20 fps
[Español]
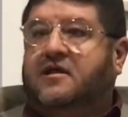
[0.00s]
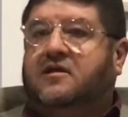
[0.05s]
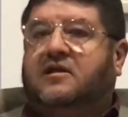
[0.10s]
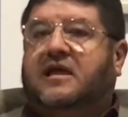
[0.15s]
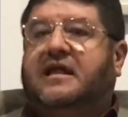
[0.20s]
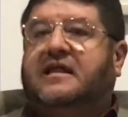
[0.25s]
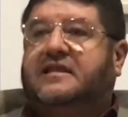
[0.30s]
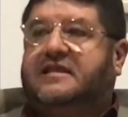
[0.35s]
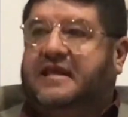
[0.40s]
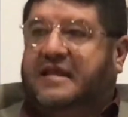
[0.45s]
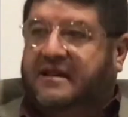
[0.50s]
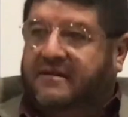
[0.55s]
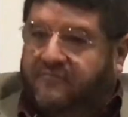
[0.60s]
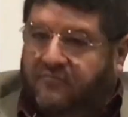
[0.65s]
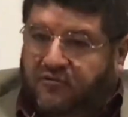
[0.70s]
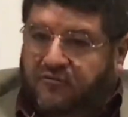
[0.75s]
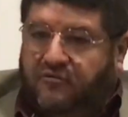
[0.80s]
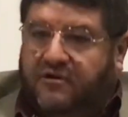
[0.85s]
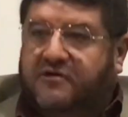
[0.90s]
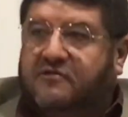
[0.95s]
Él tiene
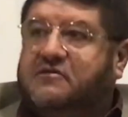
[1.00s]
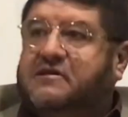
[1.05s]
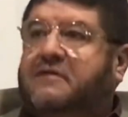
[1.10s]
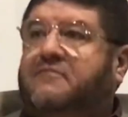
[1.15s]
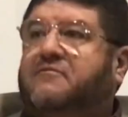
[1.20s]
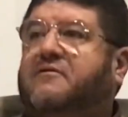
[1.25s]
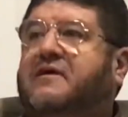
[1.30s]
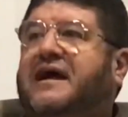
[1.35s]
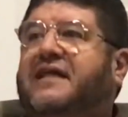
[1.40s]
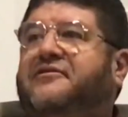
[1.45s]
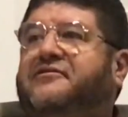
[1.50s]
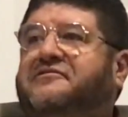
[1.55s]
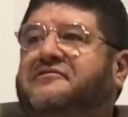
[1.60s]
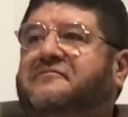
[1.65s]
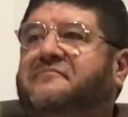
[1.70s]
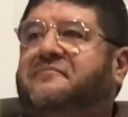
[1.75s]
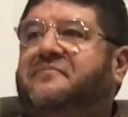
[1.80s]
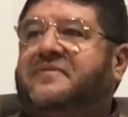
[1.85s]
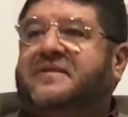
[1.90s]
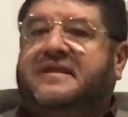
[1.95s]
muy buenos abogados
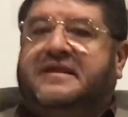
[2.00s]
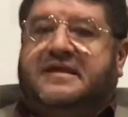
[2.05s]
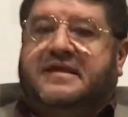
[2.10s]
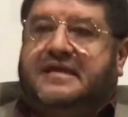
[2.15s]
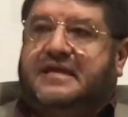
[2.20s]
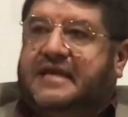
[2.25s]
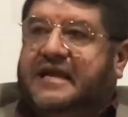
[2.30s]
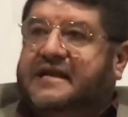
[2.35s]
y